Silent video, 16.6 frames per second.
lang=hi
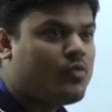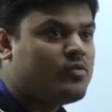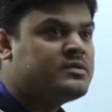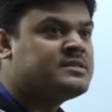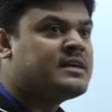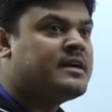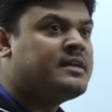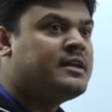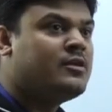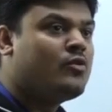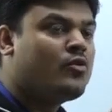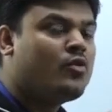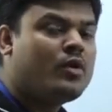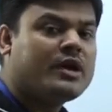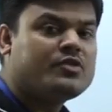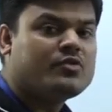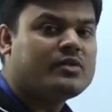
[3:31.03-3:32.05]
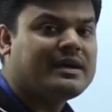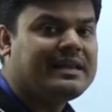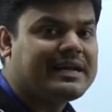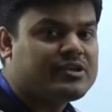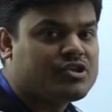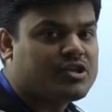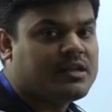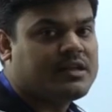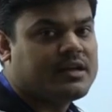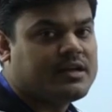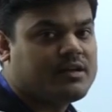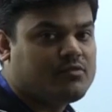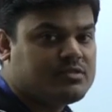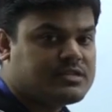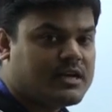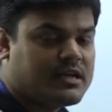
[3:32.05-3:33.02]
उन सारे लोगों का जो कलेक्शन
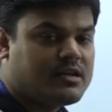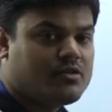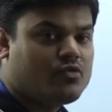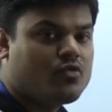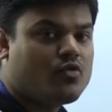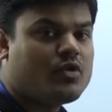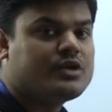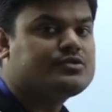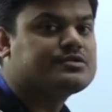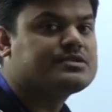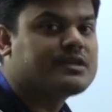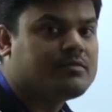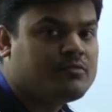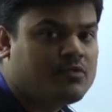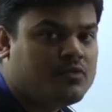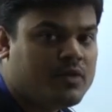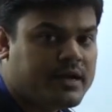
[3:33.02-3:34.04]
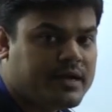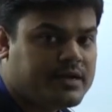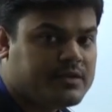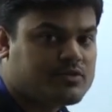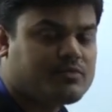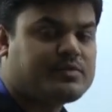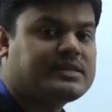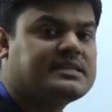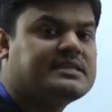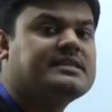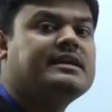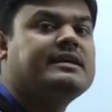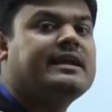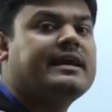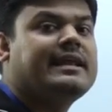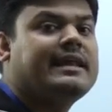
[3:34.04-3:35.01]
है उन सारे लोगों का जो समूह है जो
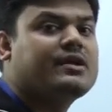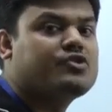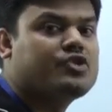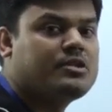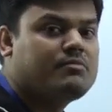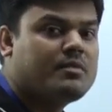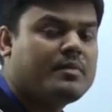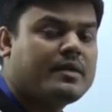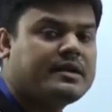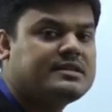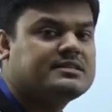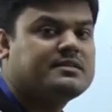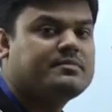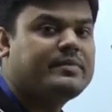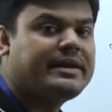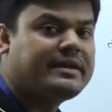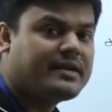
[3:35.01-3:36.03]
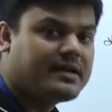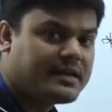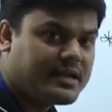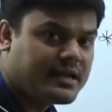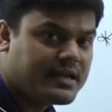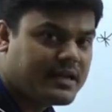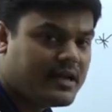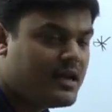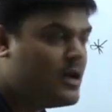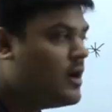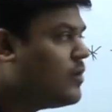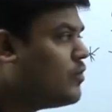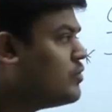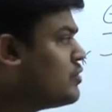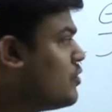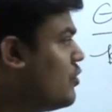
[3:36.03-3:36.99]
प्रेसिडेंट के इलेक्शन में पार्टिसिपेट करेंगे
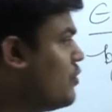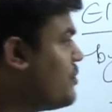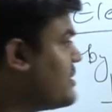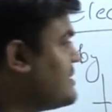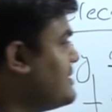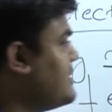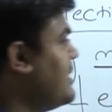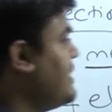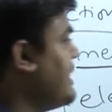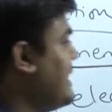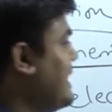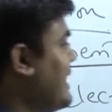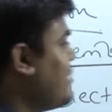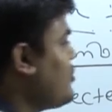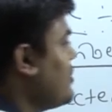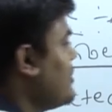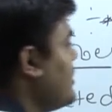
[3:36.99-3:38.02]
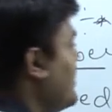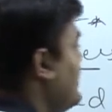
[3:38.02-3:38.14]
उनको प्रेसिडेंट के इलेक्शन